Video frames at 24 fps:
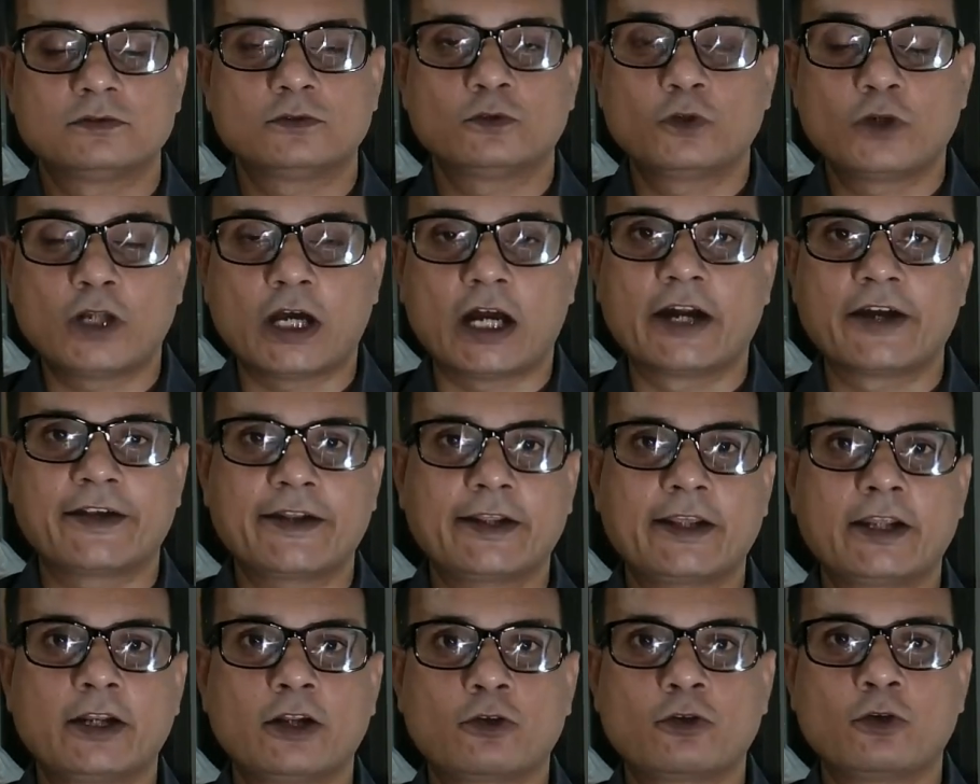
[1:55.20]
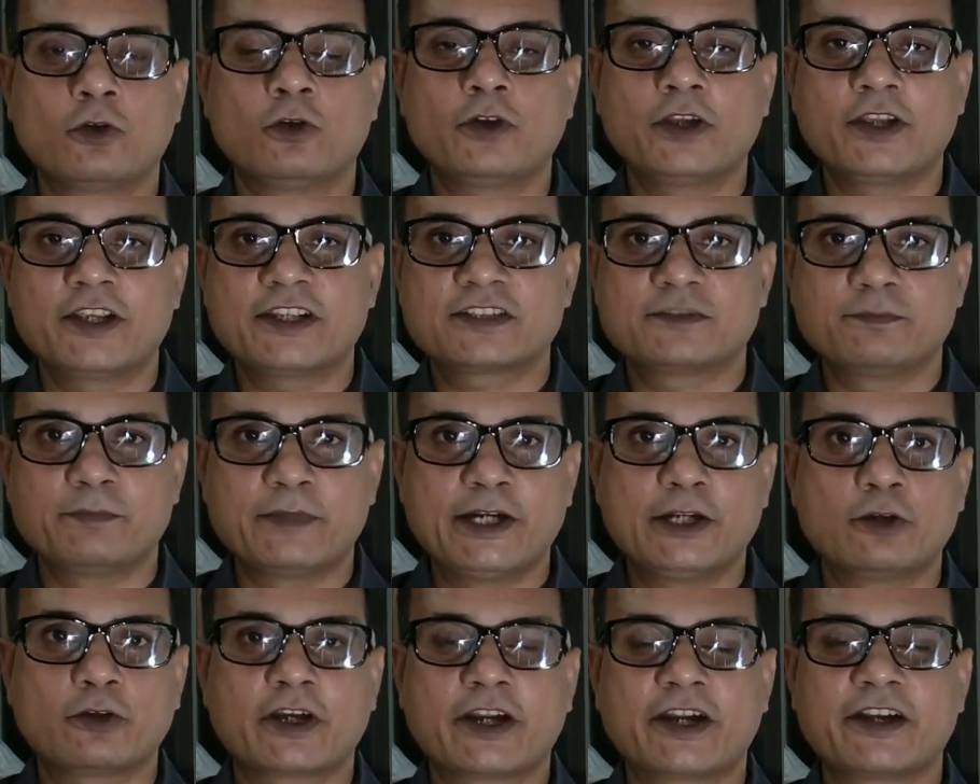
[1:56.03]
उन आर्टिकल को इस
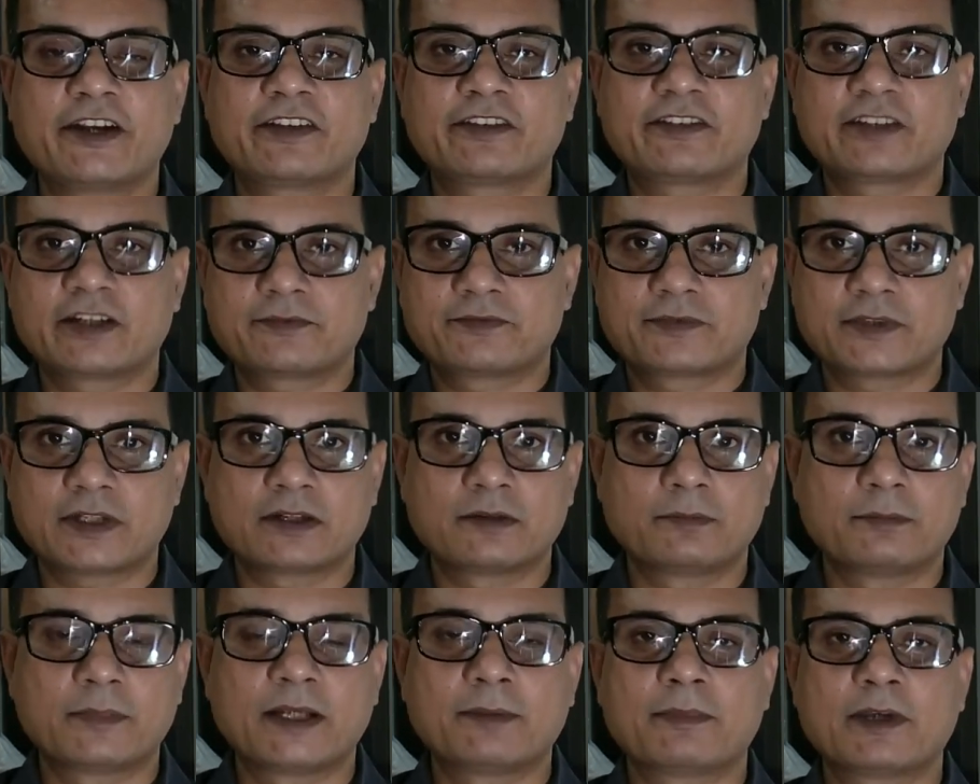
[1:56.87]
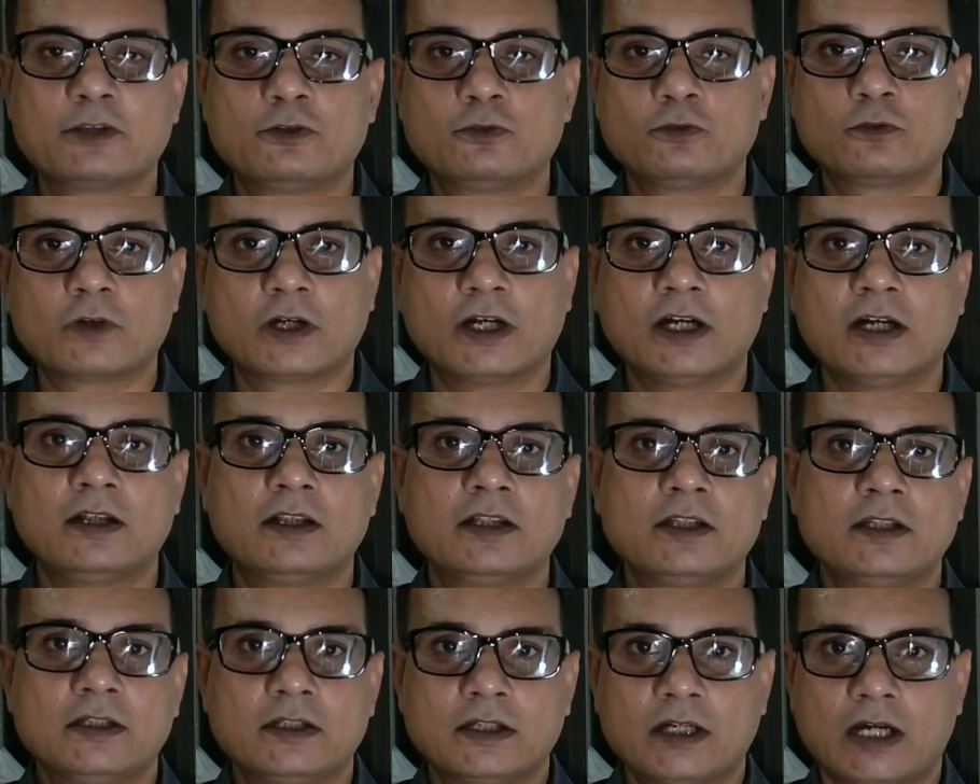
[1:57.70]
वीडियो के डिस्क्रिप्शन में मैं दूंगा
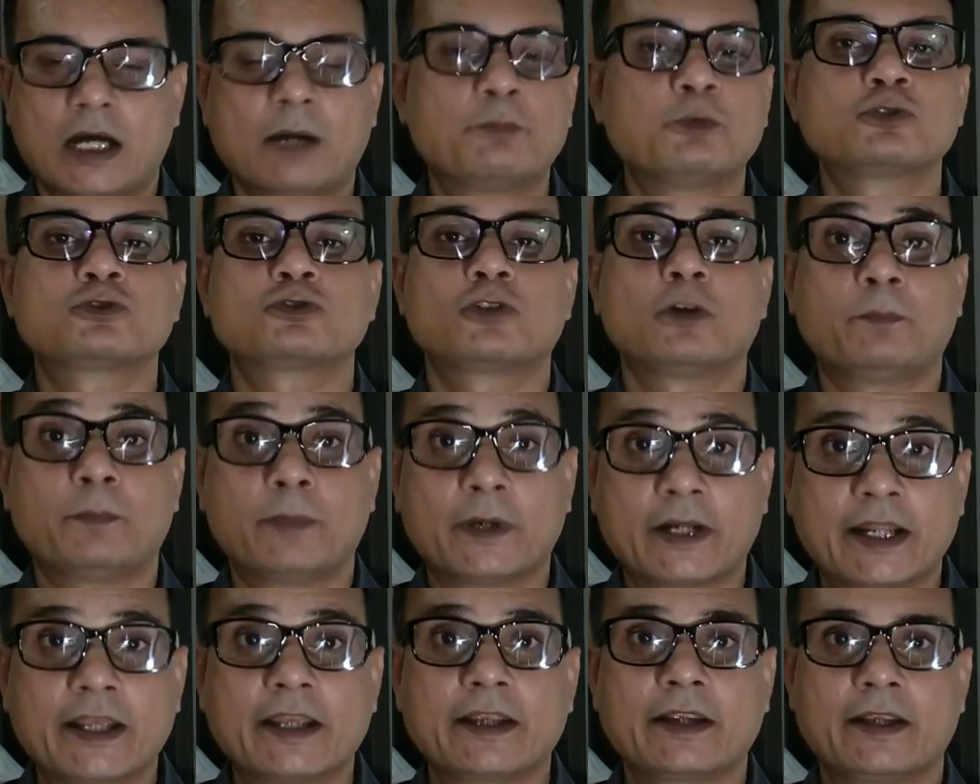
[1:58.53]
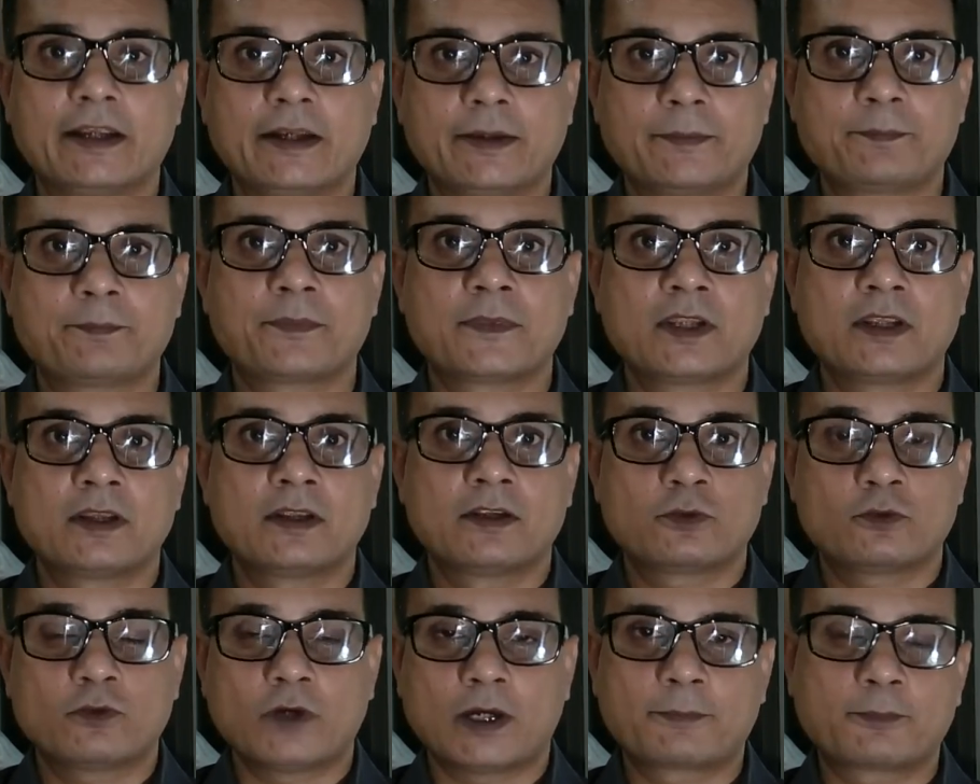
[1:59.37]
आप उसको पढ़ेंगे
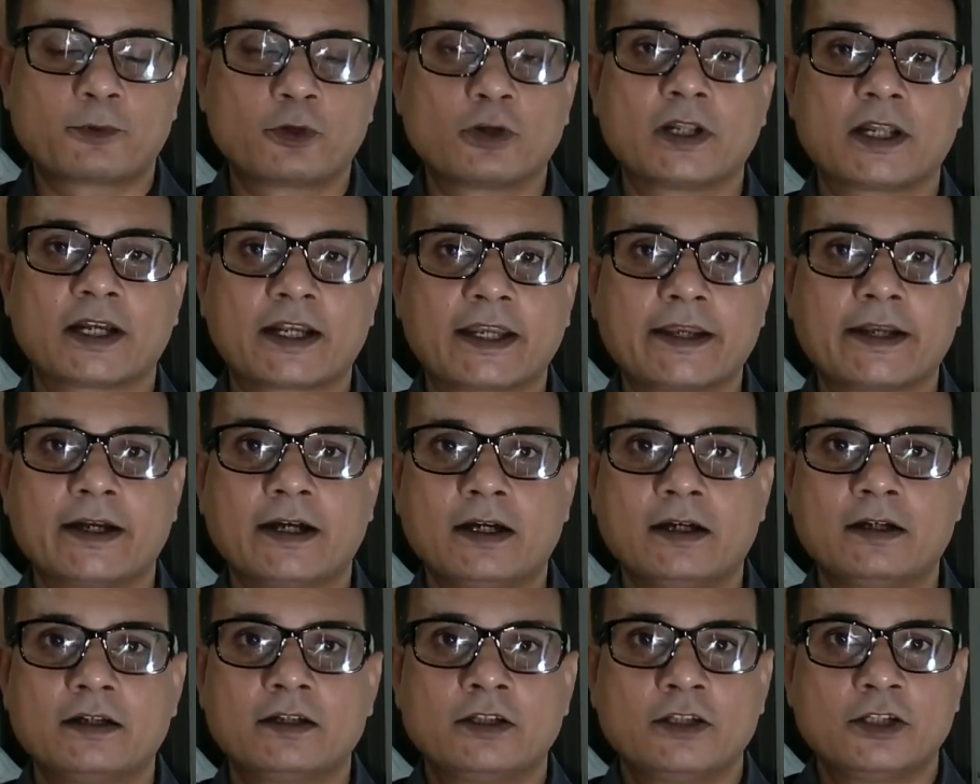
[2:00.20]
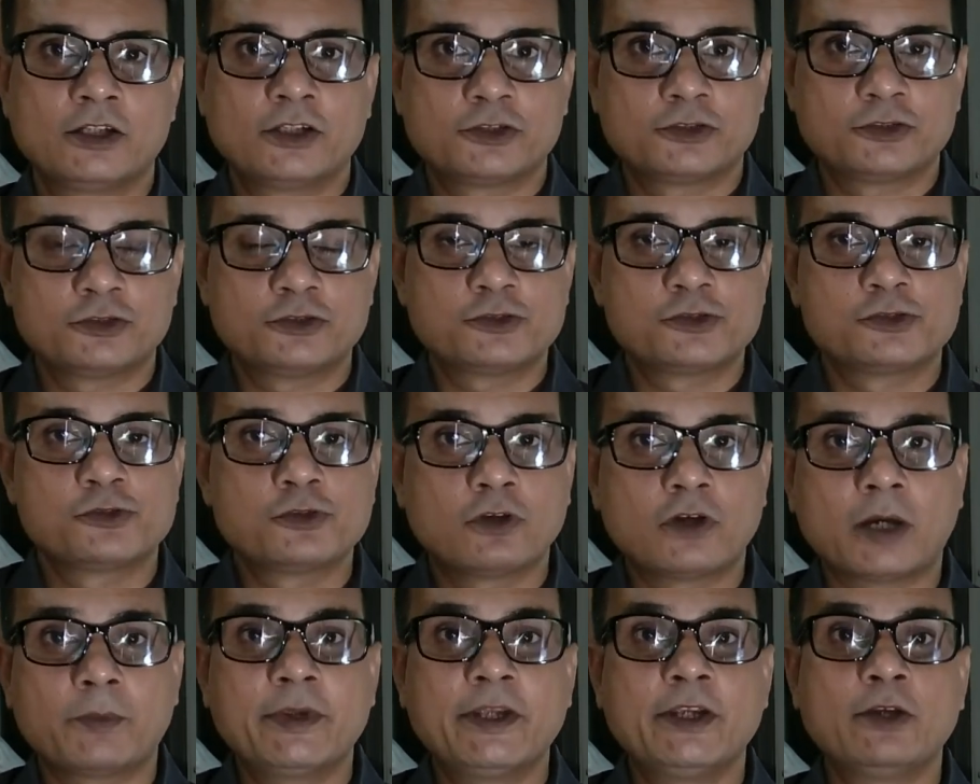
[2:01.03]
तो आपको लगेगा जो
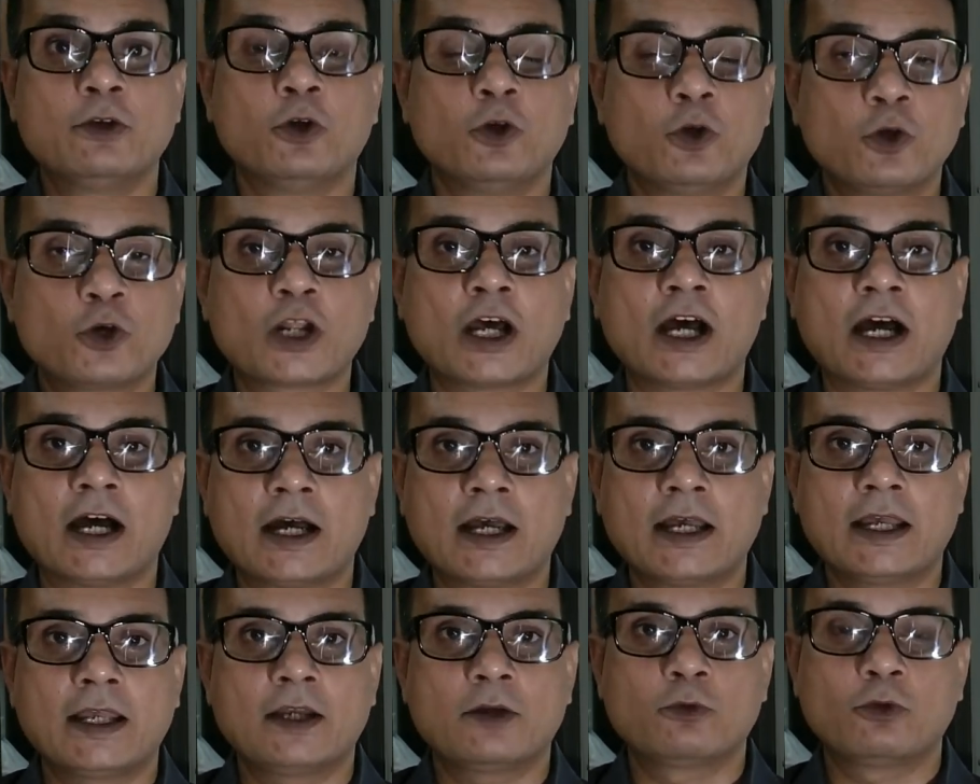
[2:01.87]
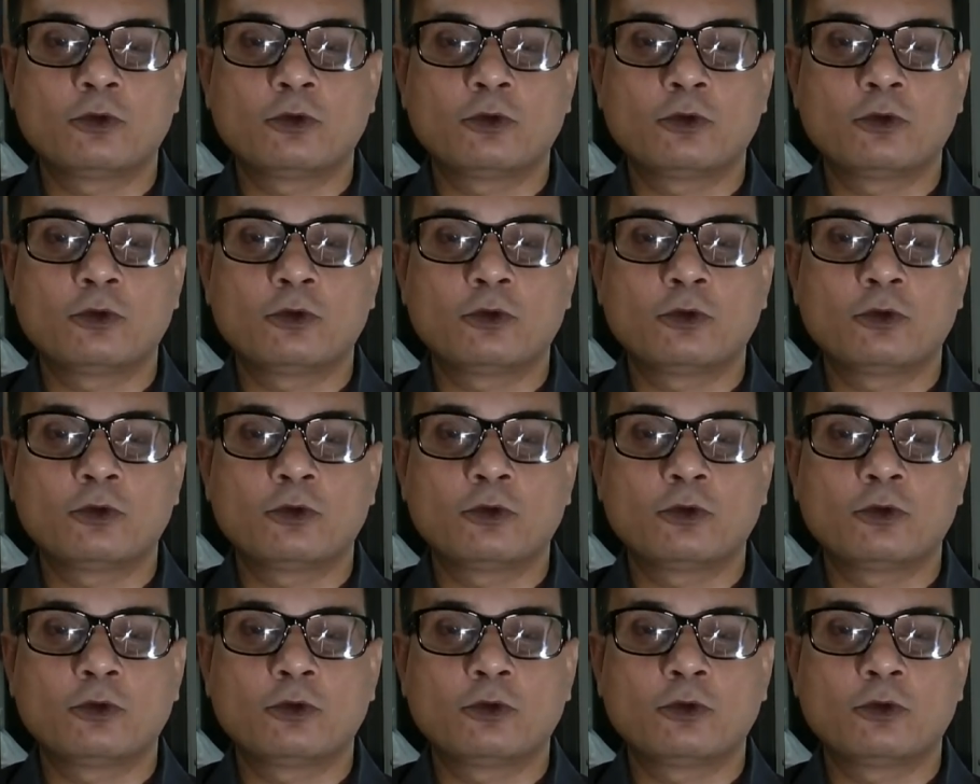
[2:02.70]
जो अभी हो रहा है